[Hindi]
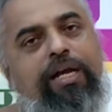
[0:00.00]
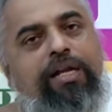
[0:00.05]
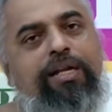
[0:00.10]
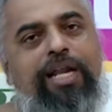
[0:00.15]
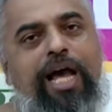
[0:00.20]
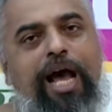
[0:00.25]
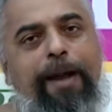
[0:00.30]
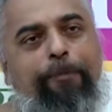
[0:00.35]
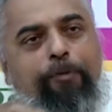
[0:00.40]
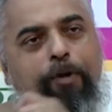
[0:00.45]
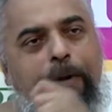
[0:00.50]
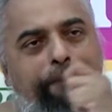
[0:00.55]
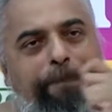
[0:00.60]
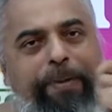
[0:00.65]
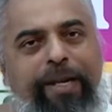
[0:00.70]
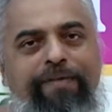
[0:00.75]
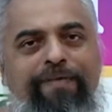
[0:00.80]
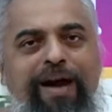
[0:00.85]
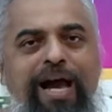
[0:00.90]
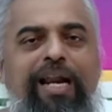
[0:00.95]
न आपको
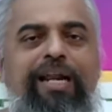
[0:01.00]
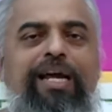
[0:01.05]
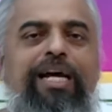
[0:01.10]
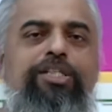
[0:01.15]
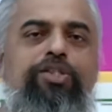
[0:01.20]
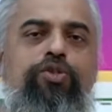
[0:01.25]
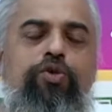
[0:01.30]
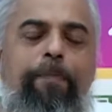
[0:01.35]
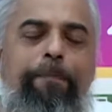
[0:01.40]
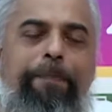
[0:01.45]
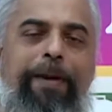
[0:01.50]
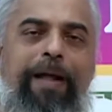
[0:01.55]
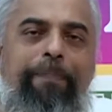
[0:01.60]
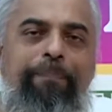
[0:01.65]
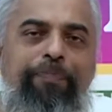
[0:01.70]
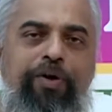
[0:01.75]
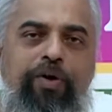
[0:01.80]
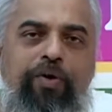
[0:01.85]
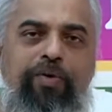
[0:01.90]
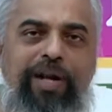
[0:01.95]
परिवार का सुख
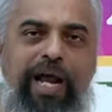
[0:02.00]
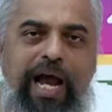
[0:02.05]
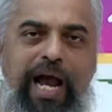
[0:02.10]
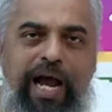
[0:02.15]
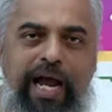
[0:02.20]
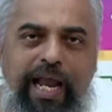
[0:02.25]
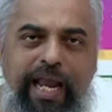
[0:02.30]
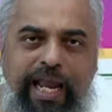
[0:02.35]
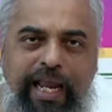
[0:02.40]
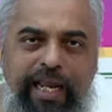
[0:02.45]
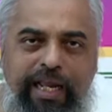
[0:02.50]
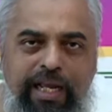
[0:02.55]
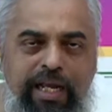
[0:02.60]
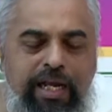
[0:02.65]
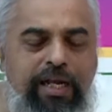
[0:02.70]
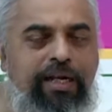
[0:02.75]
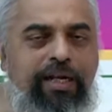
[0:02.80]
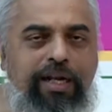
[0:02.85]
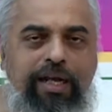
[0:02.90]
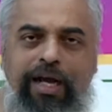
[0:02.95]
प्राप्त हो रहा है
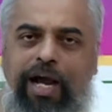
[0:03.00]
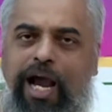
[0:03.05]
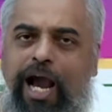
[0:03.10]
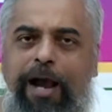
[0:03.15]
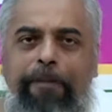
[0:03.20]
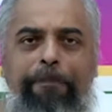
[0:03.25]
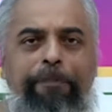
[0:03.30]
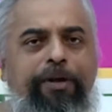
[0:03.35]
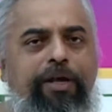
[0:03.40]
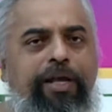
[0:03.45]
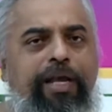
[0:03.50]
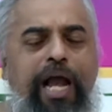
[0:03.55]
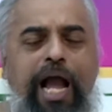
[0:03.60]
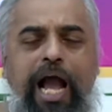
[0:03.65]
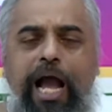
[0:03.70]
न आप